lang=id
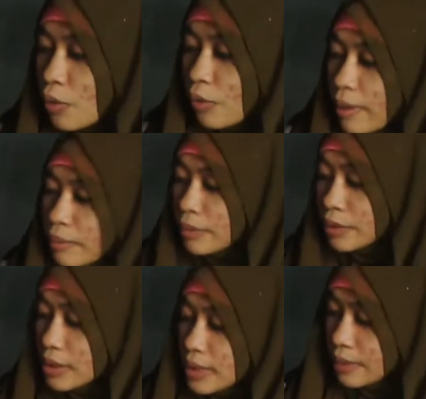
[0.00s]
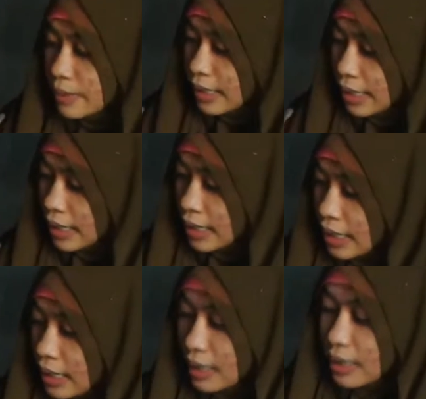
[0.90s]
warm boot seperti
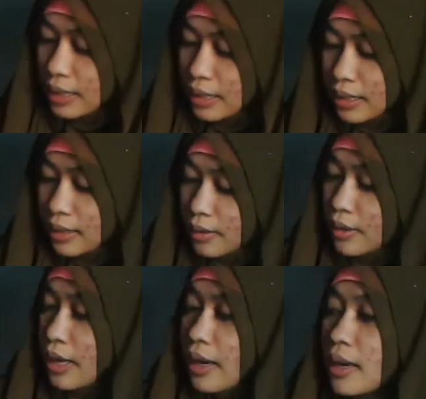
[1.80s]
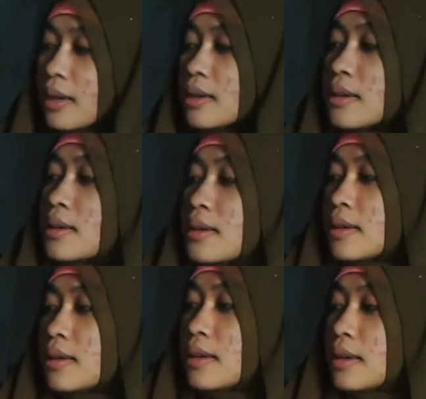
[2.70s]
ini oke okay.
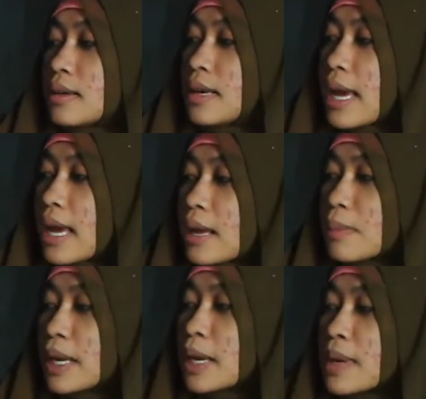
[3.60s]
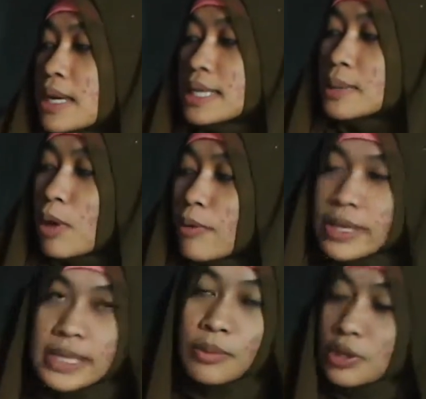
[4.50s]
Dan bagaimana sebuah
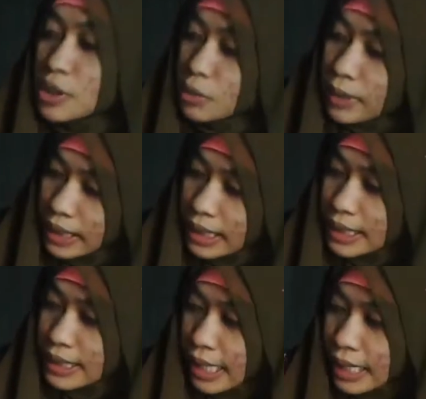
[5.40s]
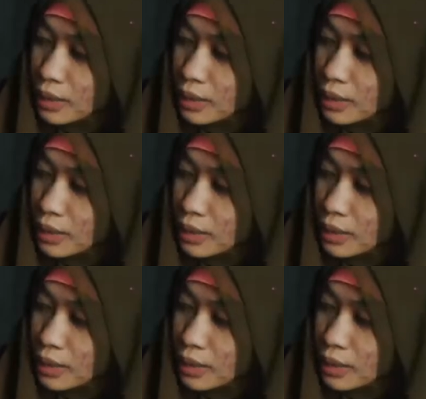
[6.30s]
visi boot itu bekerja?